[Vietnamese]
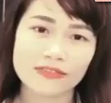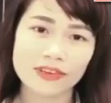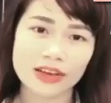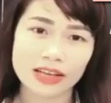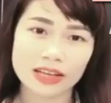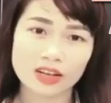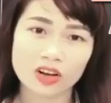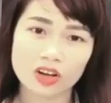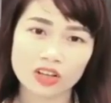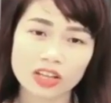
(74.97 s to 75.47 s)
phải
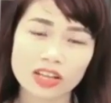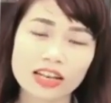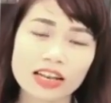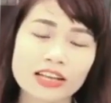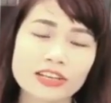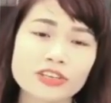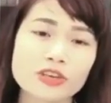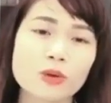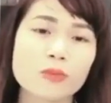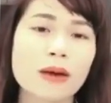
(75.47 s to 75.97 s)
có thật là
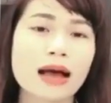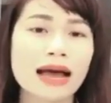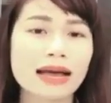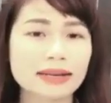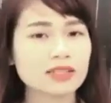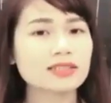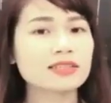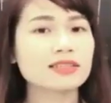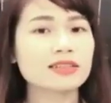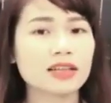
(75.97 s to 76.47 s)
nhiều bạn
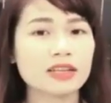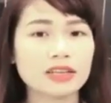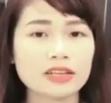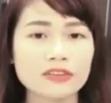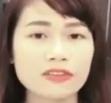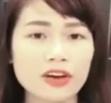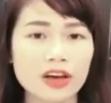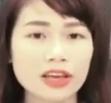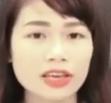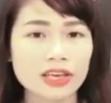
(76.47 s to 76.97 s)
thực sự là như
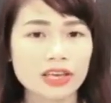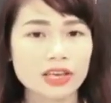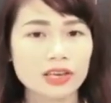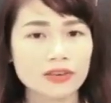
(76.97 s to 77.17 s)
vậy